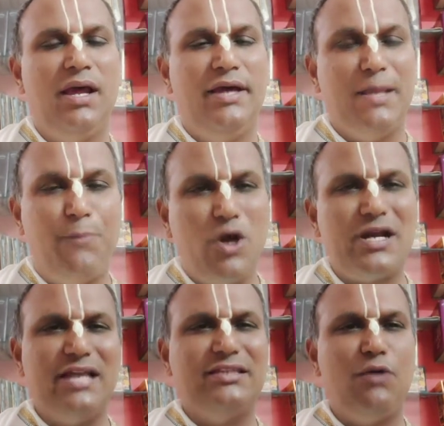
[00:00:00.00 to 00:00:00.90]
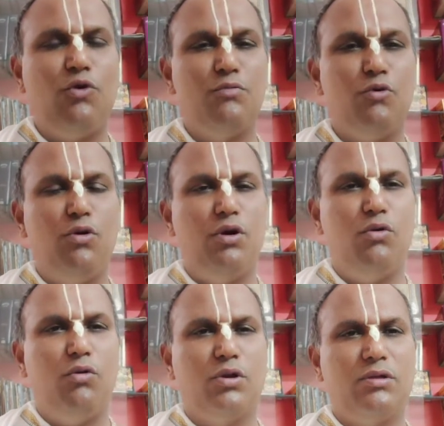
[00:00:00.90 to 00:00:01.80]
இந்த போர்க்களத்தில் ஒரு
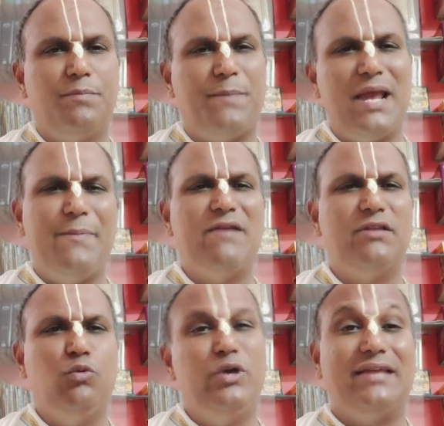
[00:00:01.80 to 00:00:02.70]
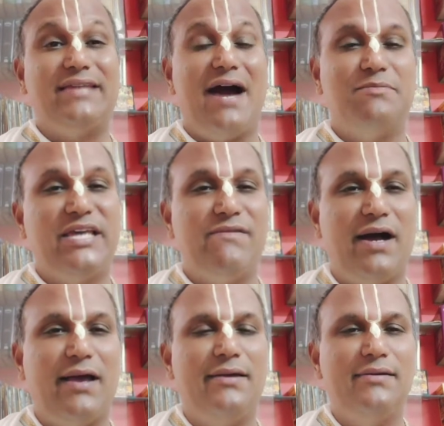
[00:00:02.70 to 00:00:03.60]
ஒரு பல பேர் வந்து உயிரை தியாகம்
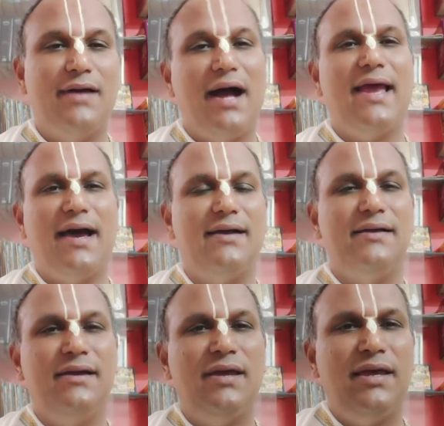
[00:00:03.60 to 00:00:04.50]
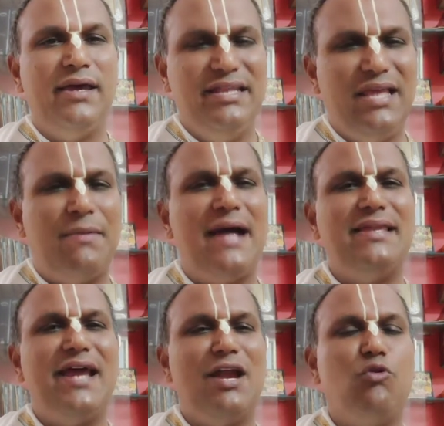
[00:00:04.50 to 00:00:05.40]
செய்வாங்க ஆனால் இந்த
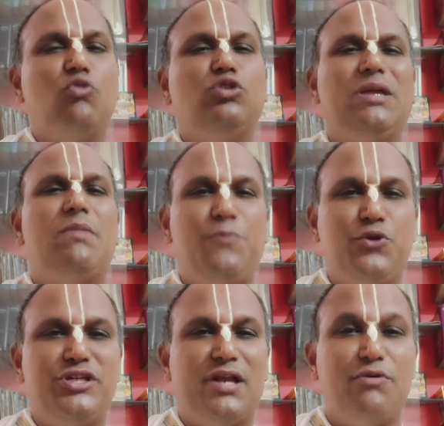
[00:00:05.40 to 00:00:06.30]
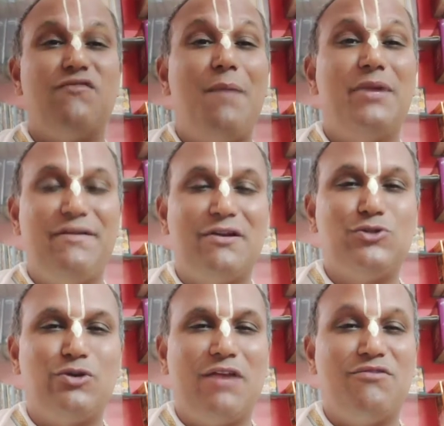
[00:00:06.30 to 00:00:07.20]
மாதிரியான ஒரு உத்தம புருஷர் அவர் வாமனதவரை
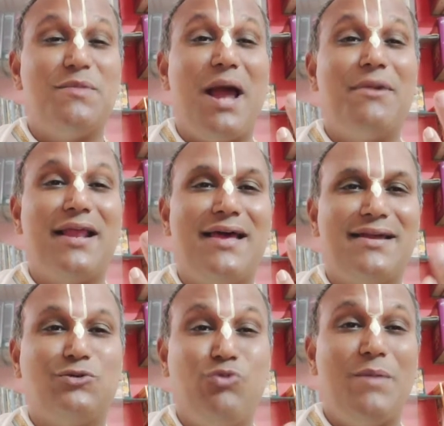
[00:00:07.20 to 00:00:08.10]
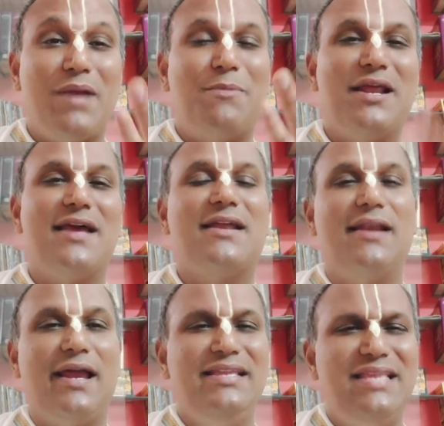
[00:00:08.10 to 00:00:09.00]
சொல்றாரு ஒரு பிராமணராக இருக்க தூய பிராமணராக
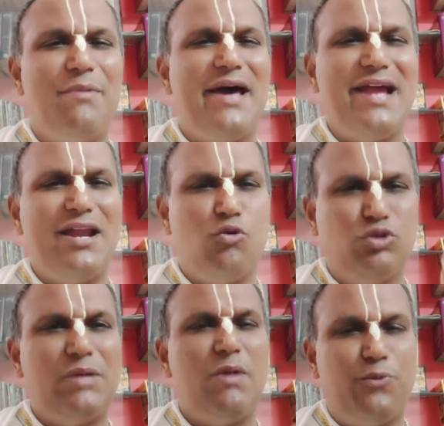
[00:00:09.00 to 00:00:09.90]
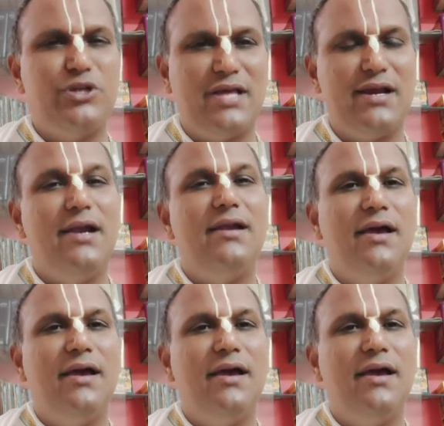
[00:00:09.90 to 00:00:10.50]
இருக்கிறனால இந்த மாதிரியான ஒரு உத்தம புருஷர்கள்